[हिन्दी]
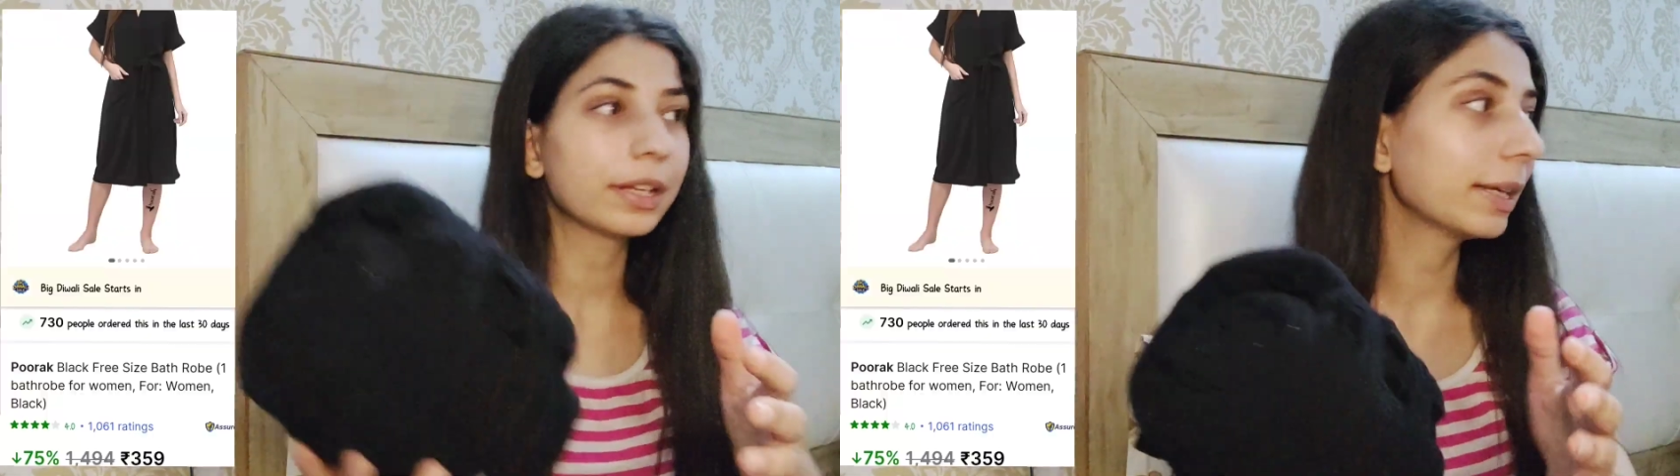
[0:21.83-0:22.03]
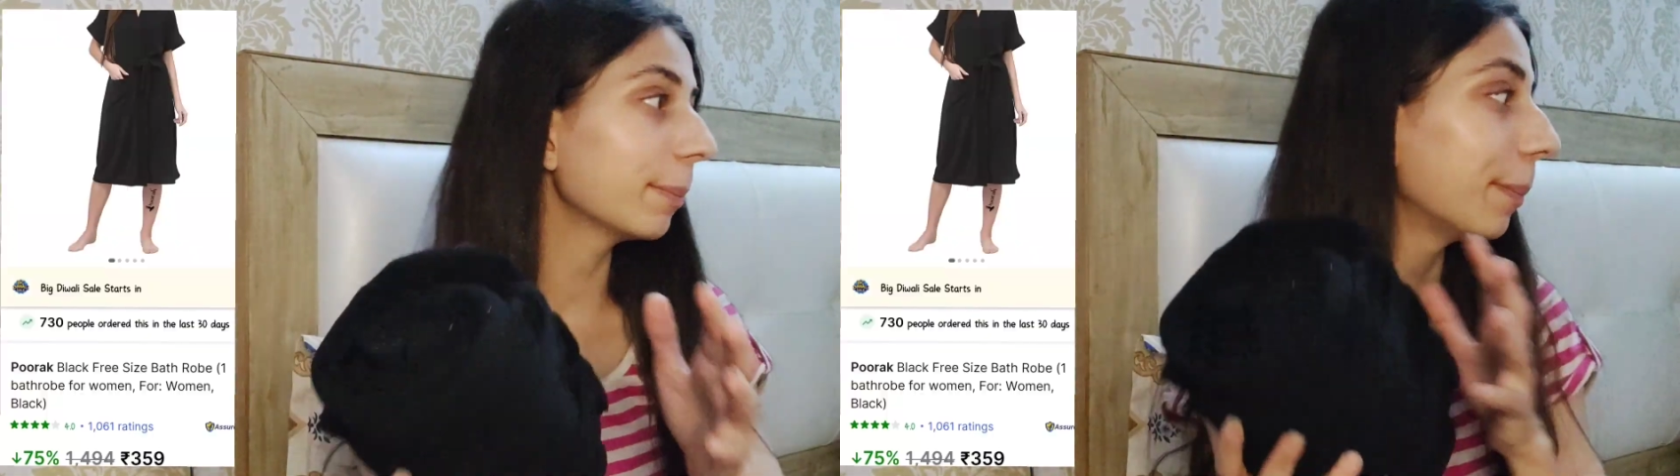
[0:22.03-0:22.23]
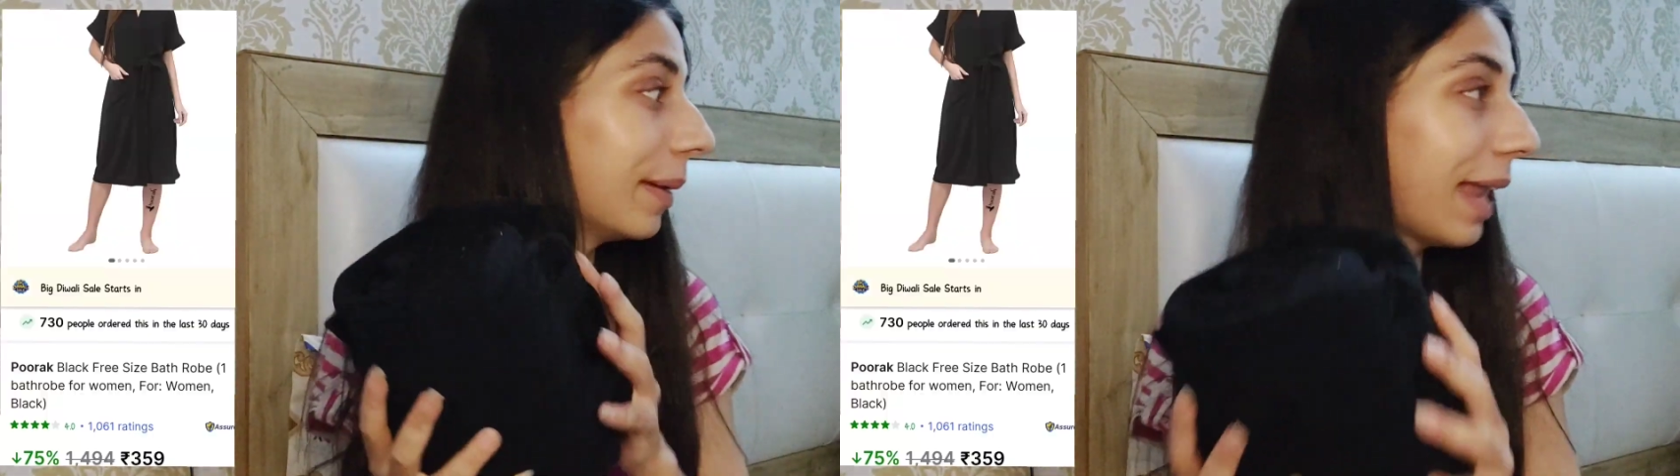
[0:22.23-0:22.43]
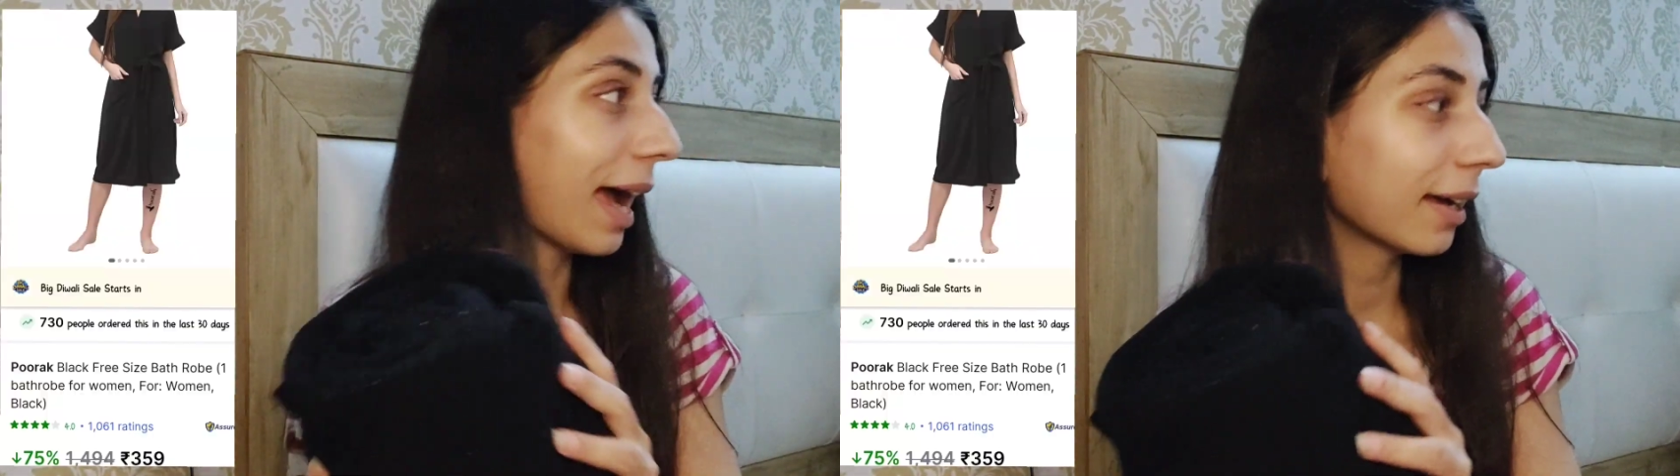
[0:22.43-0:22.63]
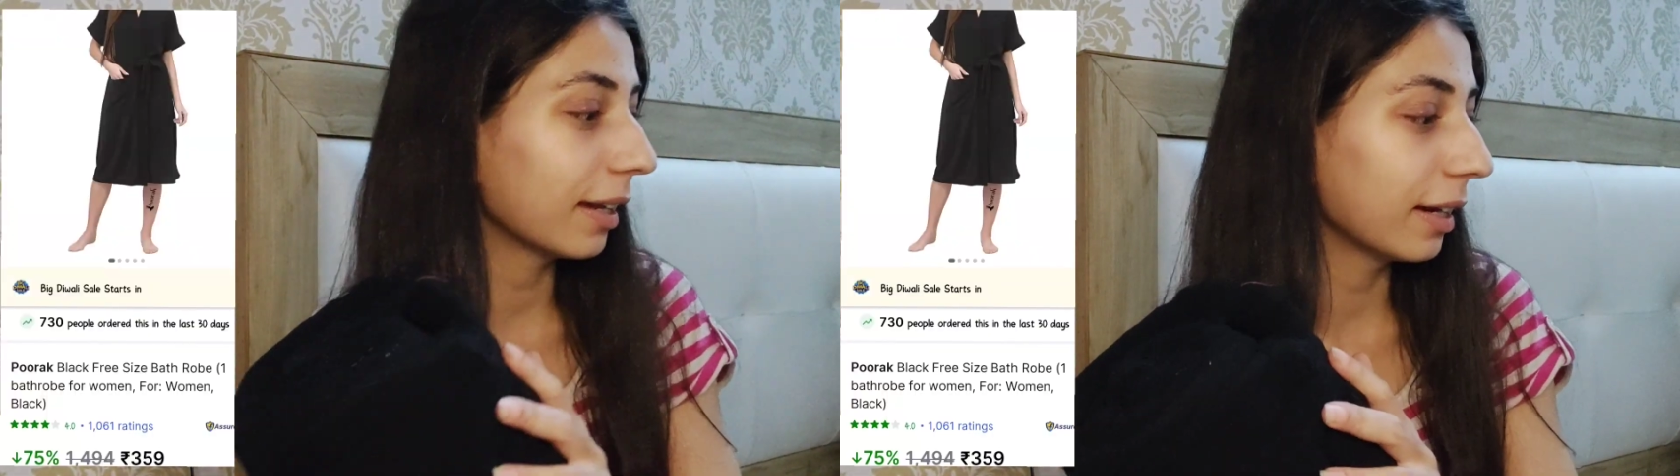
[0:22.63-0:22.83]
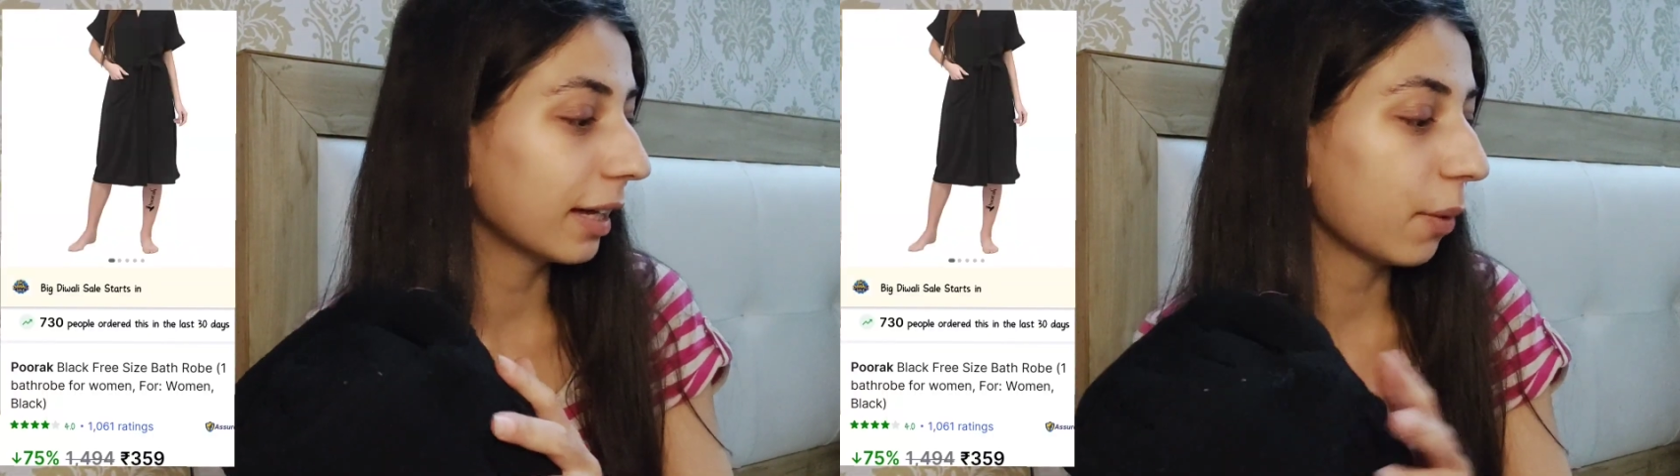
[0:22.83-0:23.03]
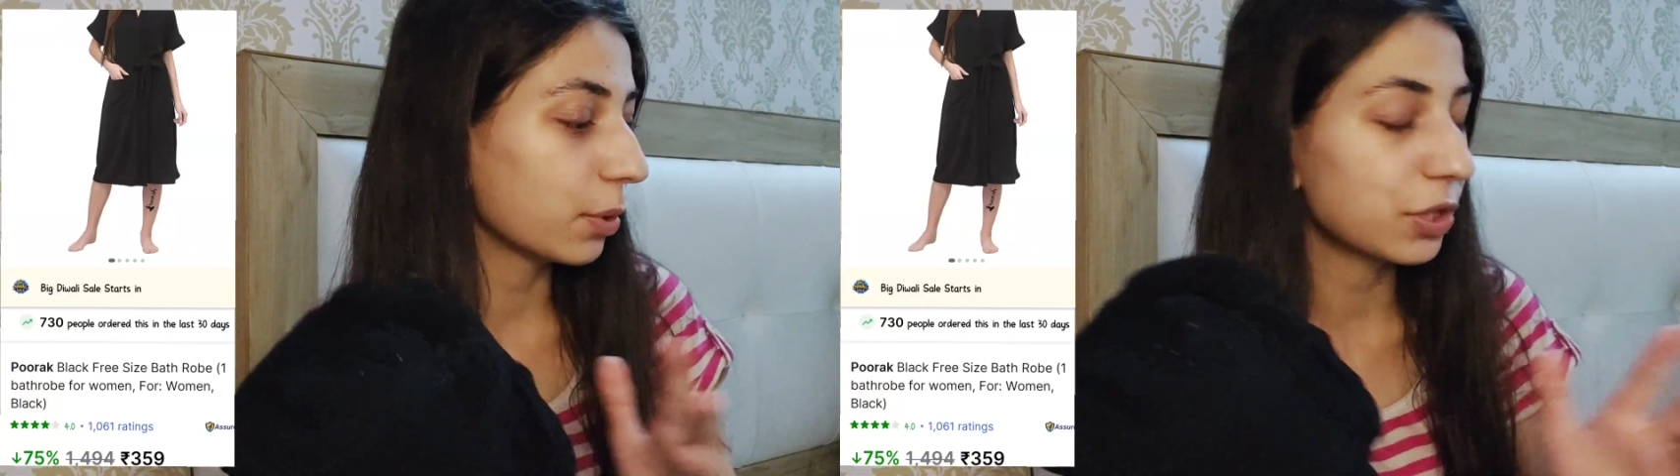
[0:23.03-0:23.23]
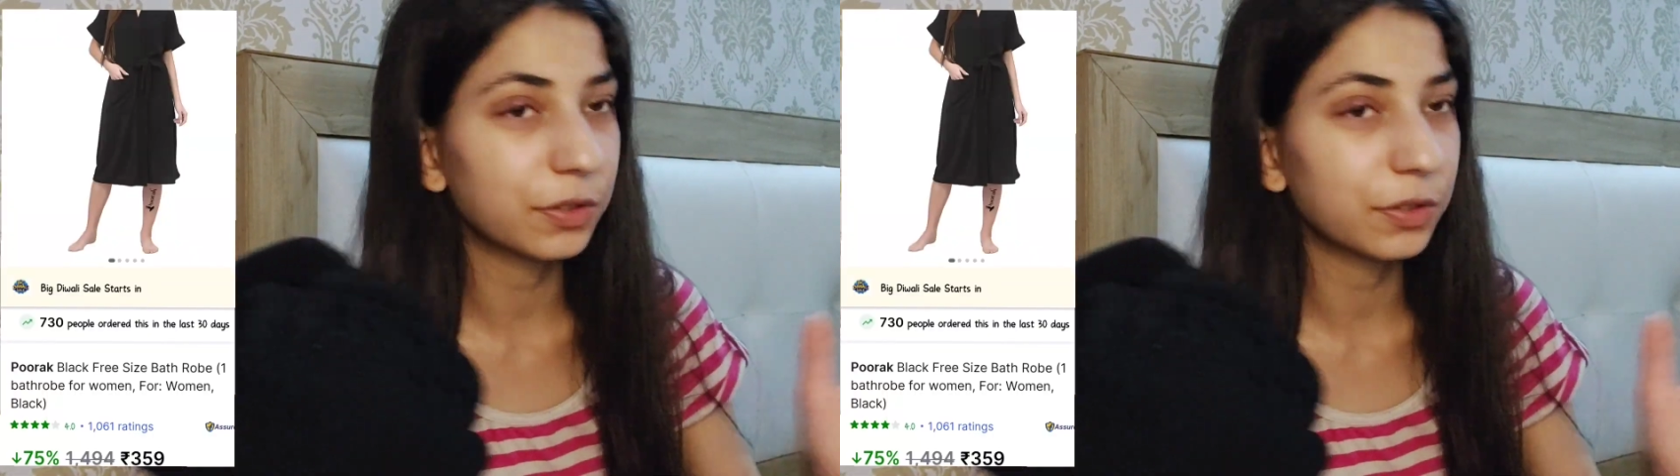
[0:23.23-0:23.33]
और ये ब्लैक कलर का विच